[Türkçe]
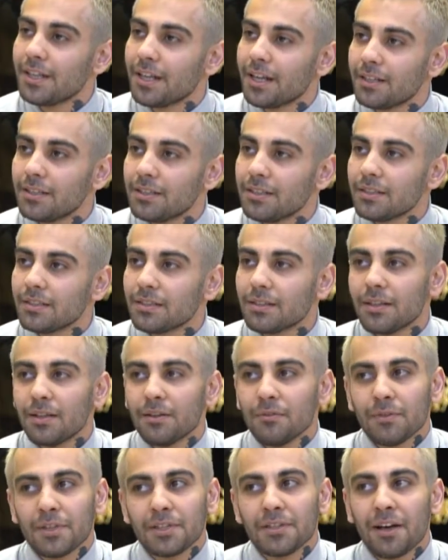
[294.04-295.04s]
geldik
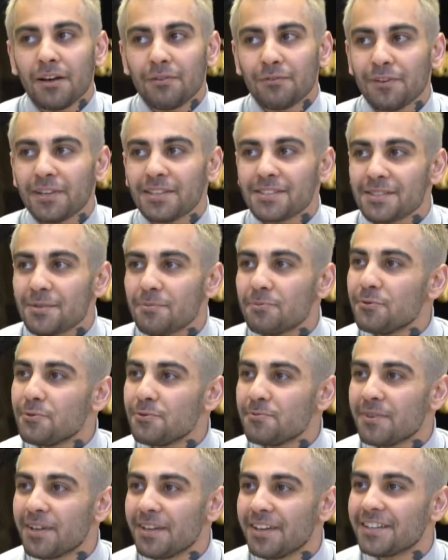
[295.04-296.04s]
ve daha fazla
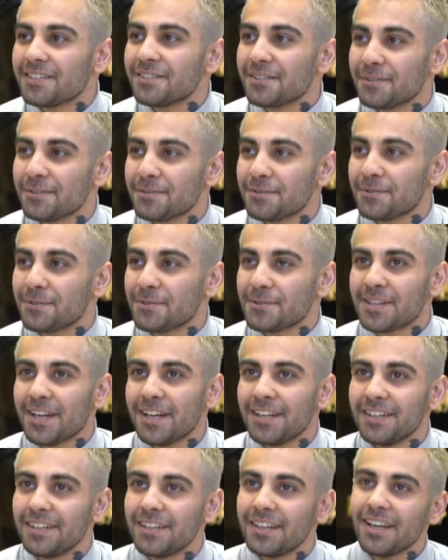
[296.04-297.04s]
büyümeye çalışıyoruz.
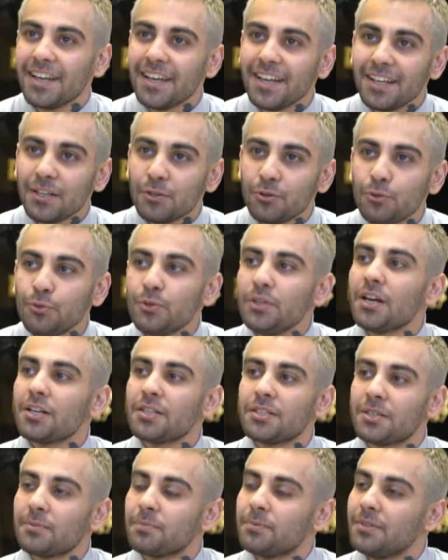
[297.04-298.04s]
Hani dünya
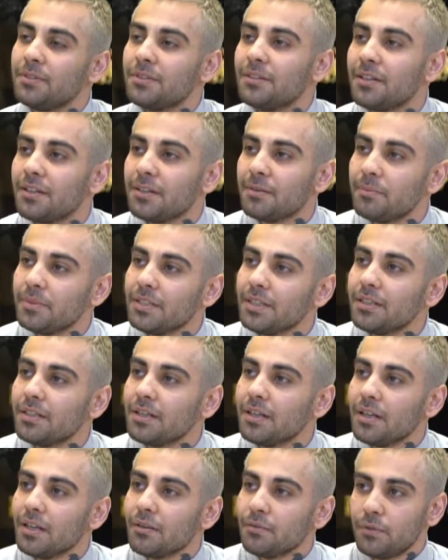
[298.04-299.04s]
çapında bir
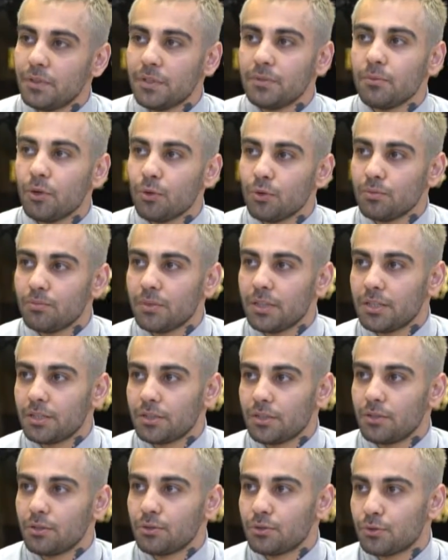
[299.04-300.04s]
firma olmaya
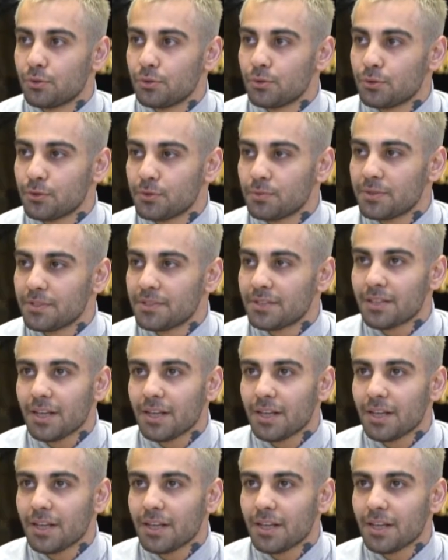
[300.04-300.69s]
çalışıyoruz biz.